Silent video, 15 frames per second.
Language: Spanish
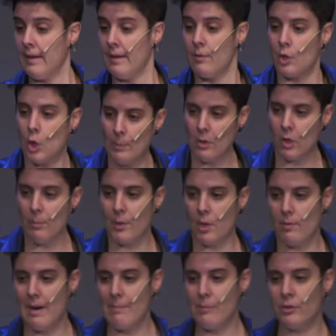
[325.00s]
¿Cómo
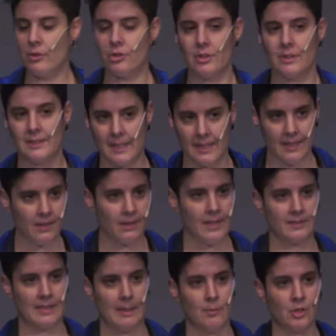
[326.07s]
comprobamos si
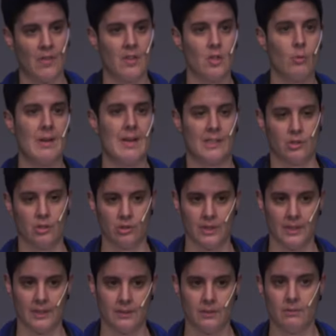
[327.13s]
estamos haciendo bien las
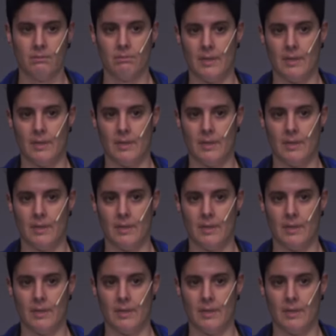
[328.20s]
cosas?